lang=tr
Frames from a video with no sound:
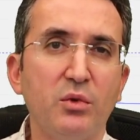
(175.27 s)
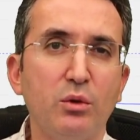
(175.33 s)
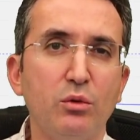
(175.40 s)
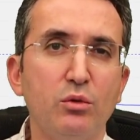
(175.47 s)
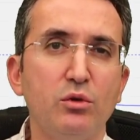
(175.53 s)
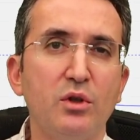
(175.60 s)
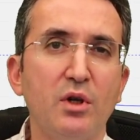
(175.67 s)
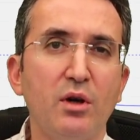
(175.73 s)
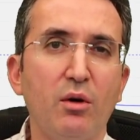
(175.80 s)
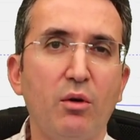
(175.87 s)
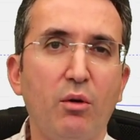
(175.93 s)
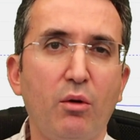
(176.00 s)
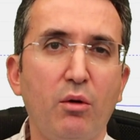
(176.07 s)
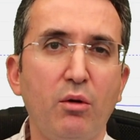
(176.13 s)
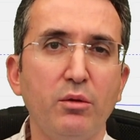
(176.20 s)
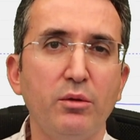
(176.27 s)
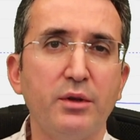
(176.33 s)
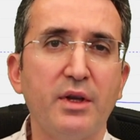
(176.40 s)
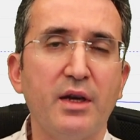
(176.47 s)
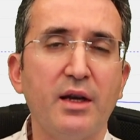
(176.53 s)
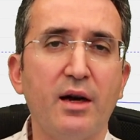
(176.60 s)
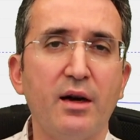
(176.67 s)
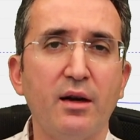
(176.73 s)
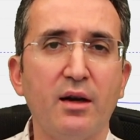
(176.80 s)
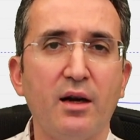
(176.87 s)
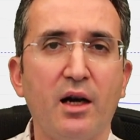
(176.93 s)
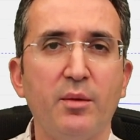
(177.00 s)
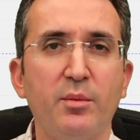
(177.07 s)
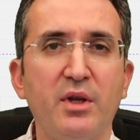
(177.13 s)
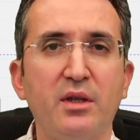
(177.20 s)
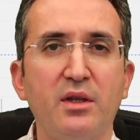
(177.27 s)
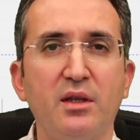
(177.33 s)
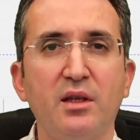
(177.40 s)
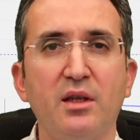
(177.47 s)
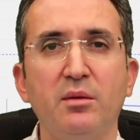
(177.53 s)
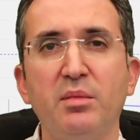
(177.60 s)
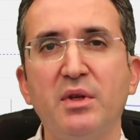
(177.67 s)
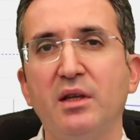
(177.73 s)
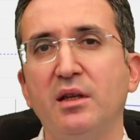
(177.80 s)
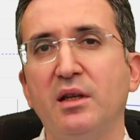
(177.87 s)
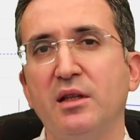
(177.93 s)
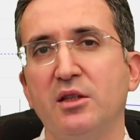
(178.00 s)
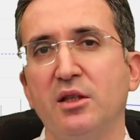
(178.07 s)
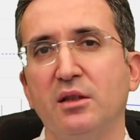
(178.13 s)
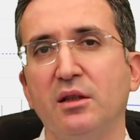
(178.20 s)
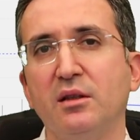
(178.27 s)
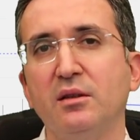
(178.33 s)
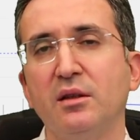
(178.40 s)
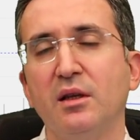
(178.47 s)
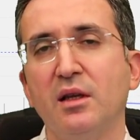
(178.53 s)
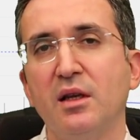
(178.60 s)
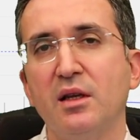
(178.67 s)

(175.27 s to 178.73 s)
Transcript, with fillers: yüzde on değer kaybettiği bir gecenin